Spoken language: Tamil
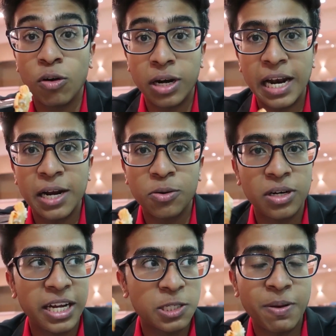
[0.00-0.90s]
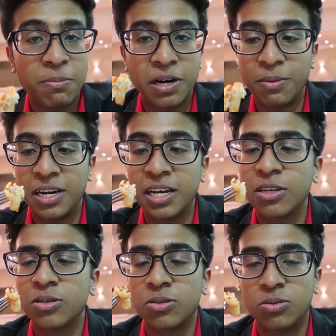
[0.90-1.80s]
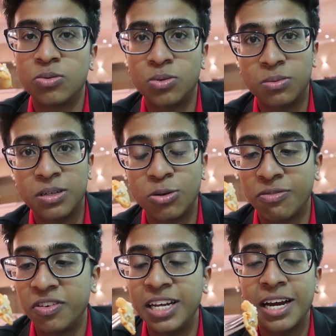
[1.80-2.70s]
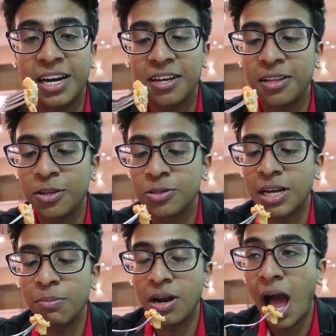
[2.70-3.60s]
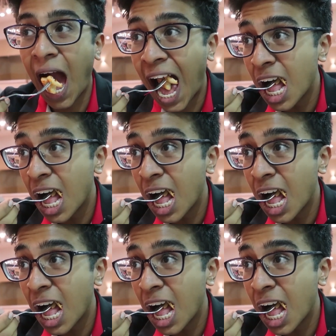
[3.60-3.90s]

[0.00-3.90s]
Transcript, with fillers: அவ்வளோ நல்லா இருக்கும்னு எக்ஸ்பெக்ட் பண்ண மாட்டேன் ஒரு ஃப்ரீயாக கிடைக்குது எதுவும் சாப்பிட்லாம்